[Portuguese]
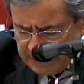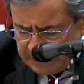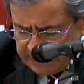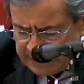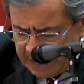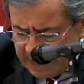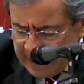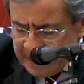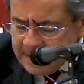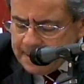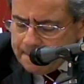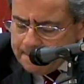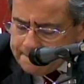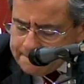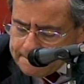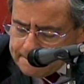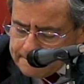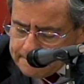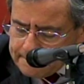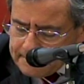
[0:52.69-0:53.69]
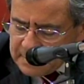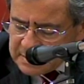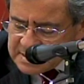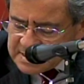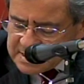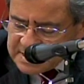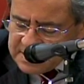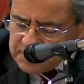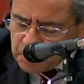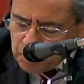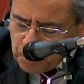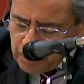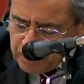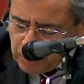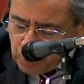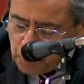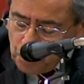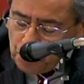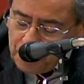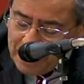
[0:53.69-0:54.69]
tem, cinco,
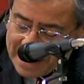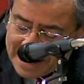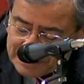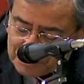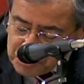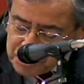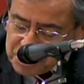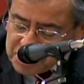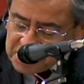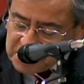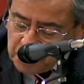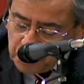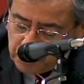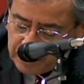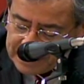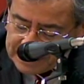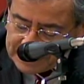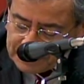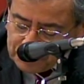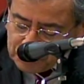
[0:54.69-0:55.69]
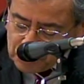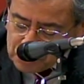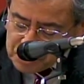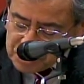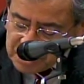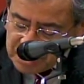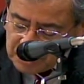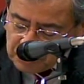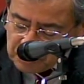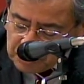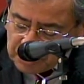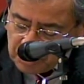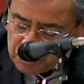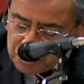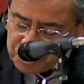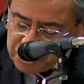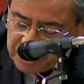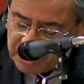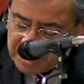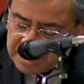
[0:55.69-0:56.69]
com menos de 50% da
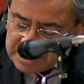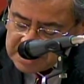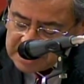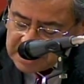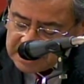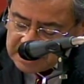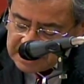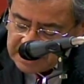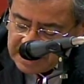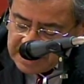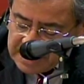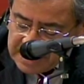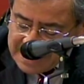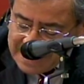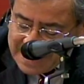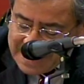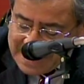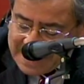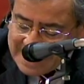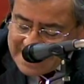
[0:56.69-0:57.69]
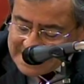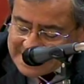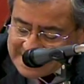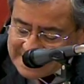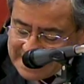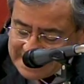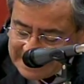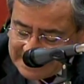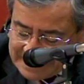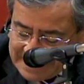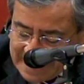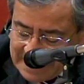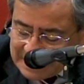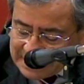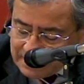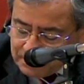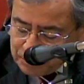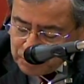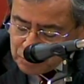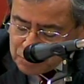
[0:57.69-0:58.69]
audiência, tem
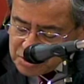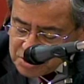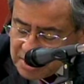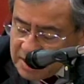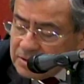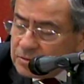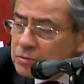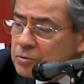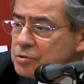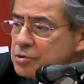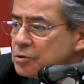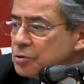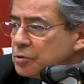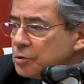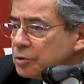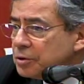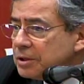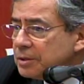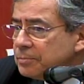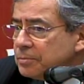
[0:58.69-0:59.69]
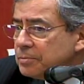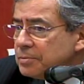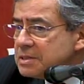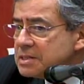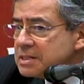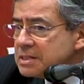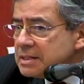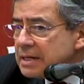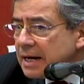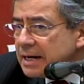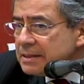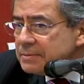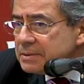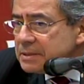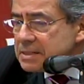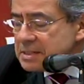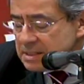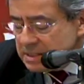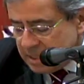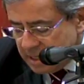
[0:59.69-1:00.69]
70% de toda a publicidade
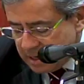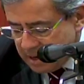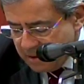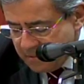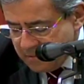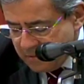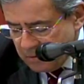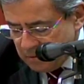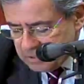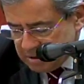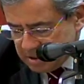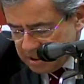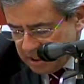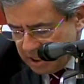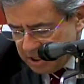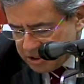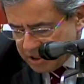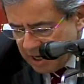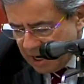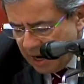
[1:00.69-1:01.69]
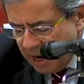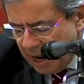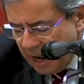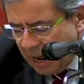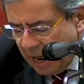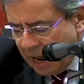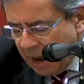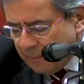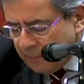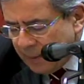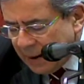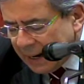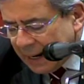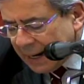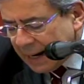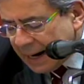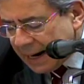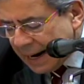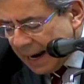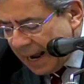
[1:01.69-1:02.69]
brasileira. Ou seja, para
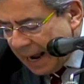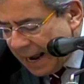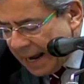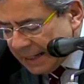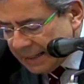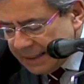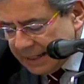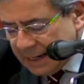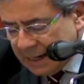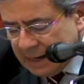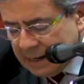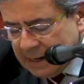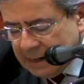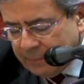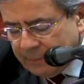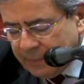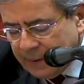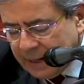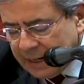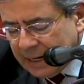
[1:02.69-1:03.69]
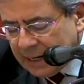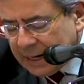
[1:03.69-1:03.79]
cada, para